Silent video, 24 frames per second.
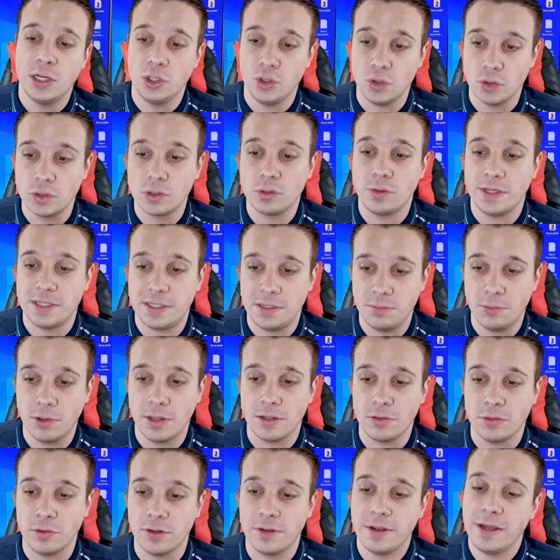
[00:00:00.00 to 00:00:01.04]
justo esse
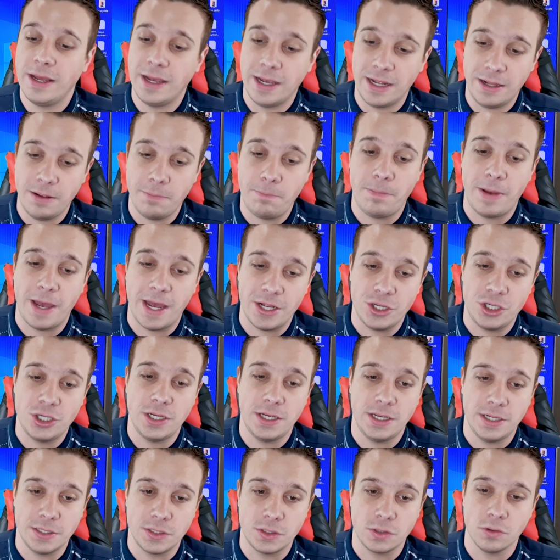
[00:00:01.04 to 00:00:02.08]
emulador, ele pede
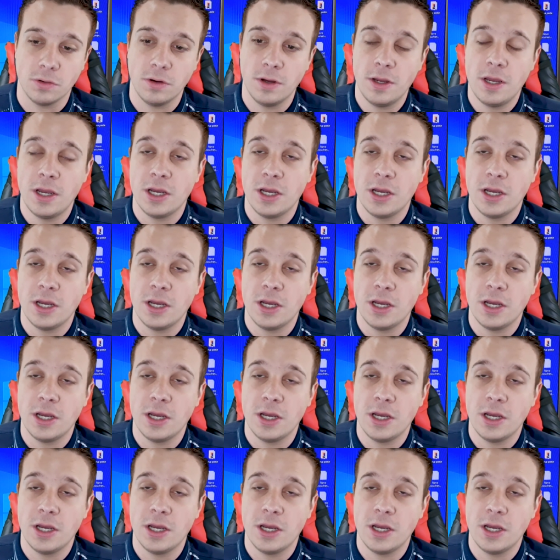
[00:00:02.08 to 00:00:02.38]
isso.